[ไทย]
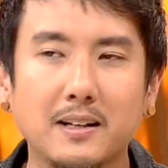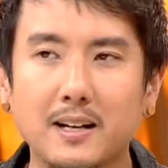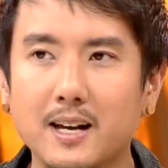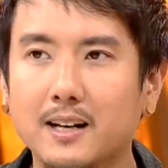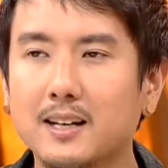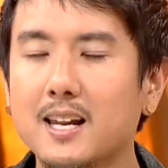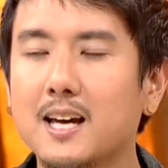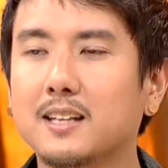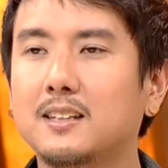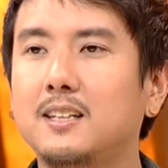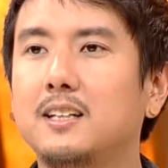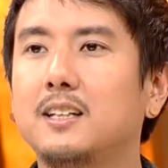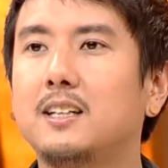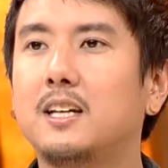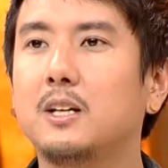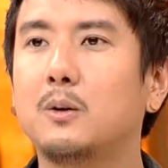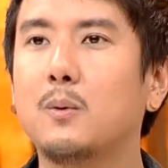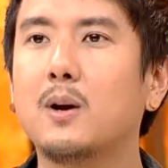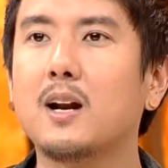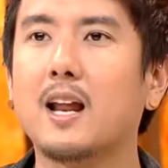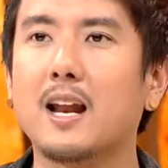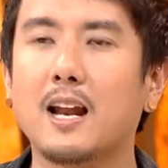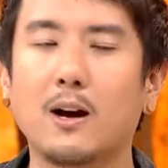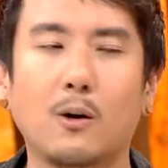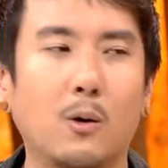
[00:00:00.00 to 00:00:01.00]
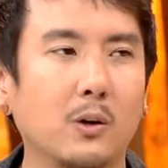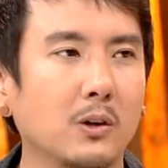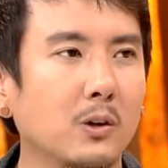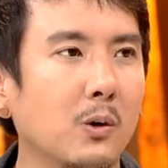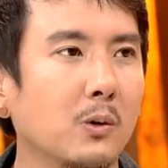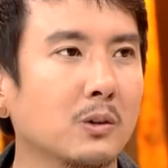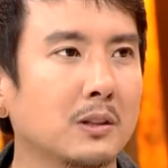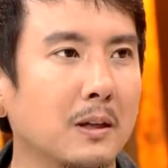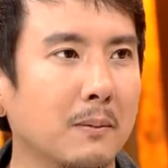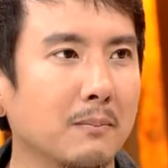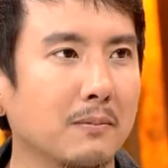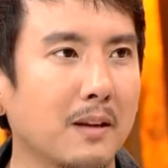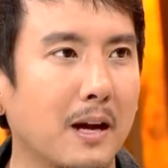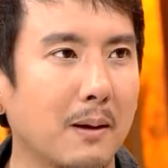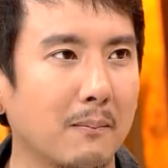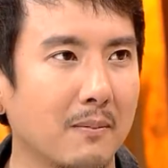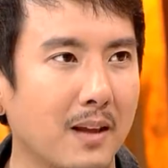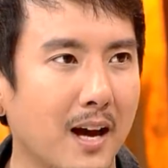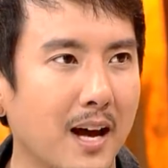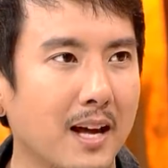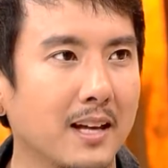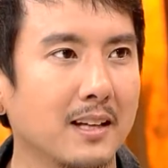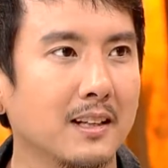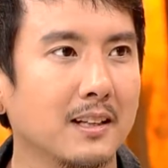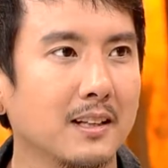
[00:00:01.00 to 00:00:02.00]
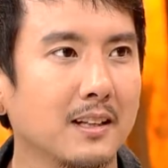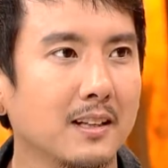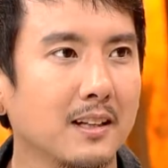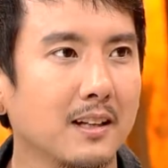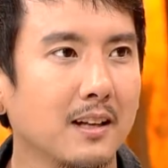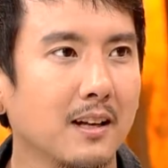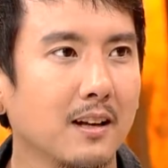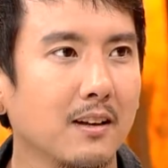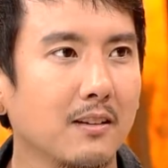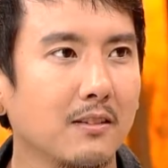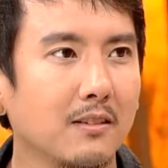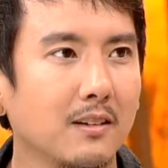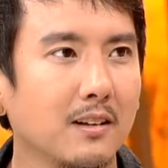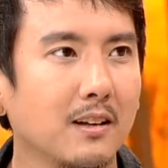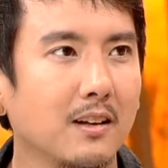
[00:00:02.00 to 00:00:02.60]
เล็กๆที่คิดว่าหลายๆคนก็คงทำตามได้ จริงเหร